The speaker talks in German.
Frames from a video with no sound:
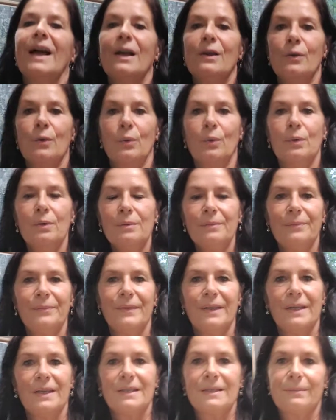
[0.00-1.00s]
Hallo,
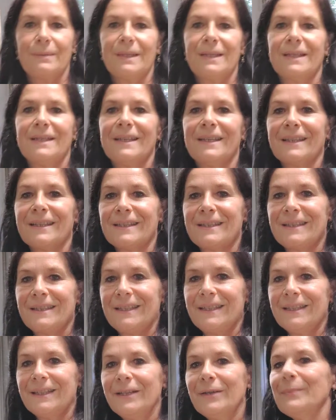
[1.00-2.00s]
hier ist wieder die
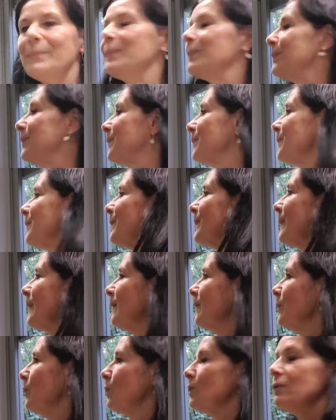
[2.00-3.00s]
Christine.
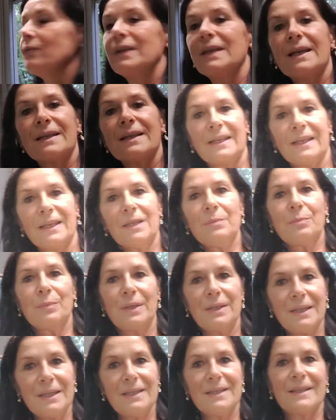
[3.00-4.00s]
Und
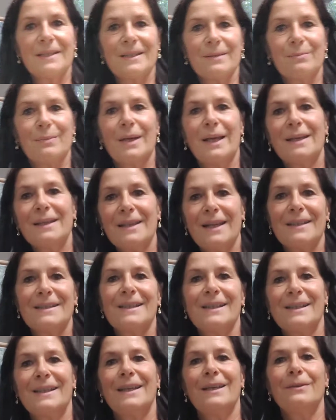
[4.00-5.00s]
seht, bin ich jetzt in meinem
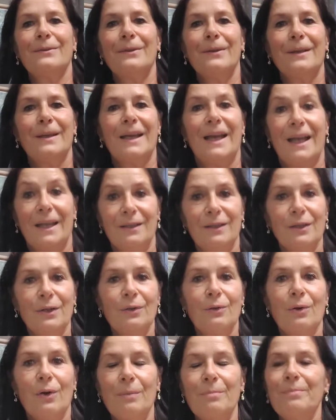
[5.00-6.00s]
Atelier
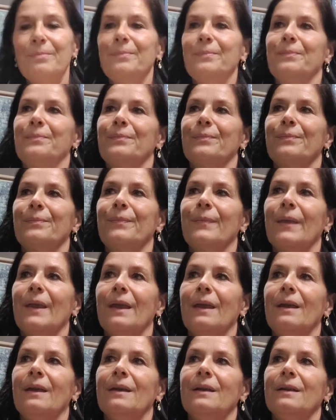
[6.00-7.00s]
angekommen.
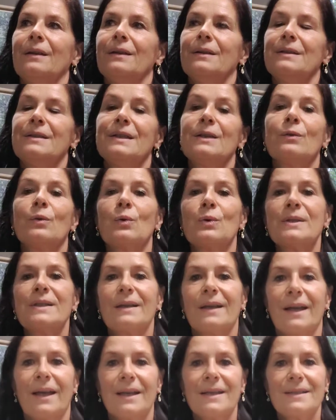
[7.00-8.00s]
Die
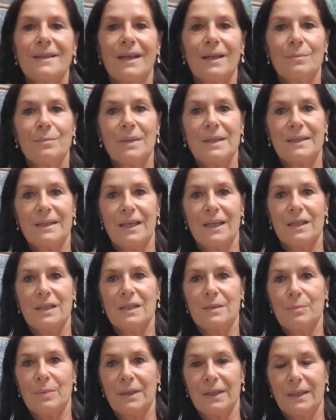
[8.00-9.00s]
große Reise hat mich sehr
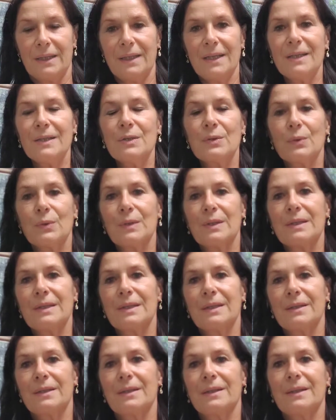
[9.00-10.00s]
inspiriert
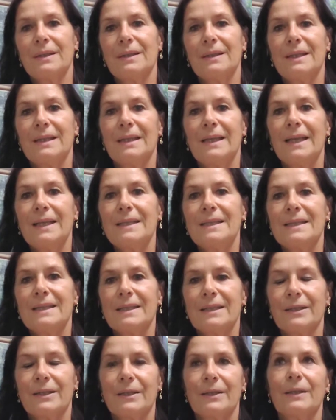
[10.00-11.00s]
und äh, die
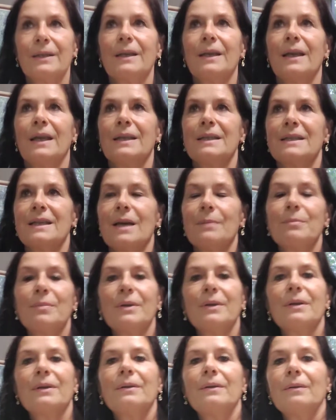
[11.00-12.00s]
letzte
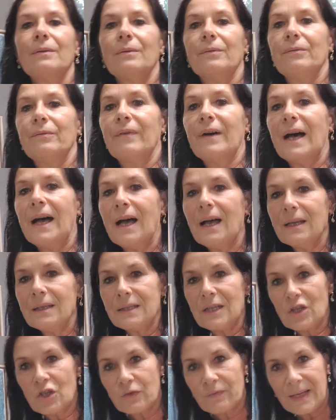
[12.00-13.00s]
Etappe war
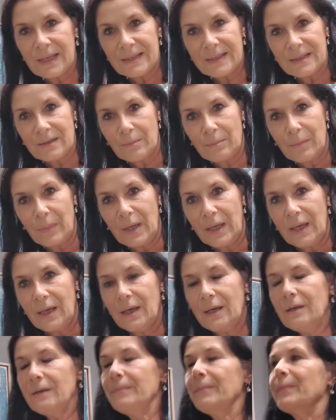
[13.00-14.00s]
das Schwarze
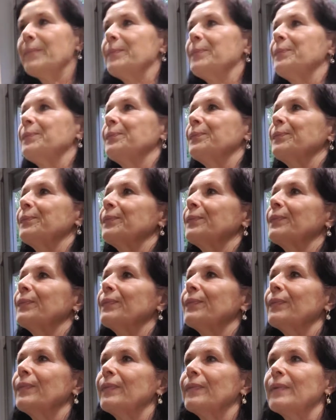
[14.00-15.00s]
Meer
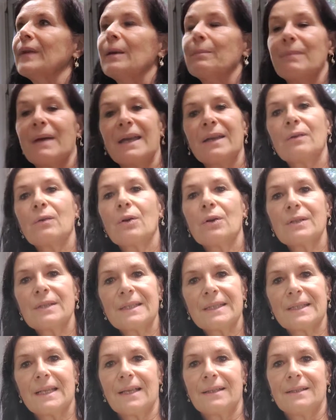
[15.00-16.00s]
bei
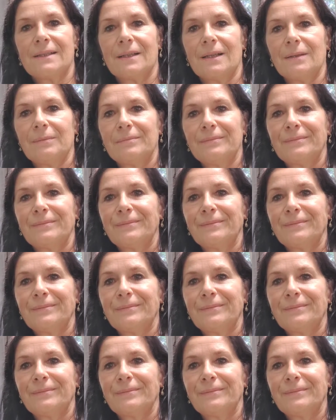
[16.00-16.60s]
Konstanza.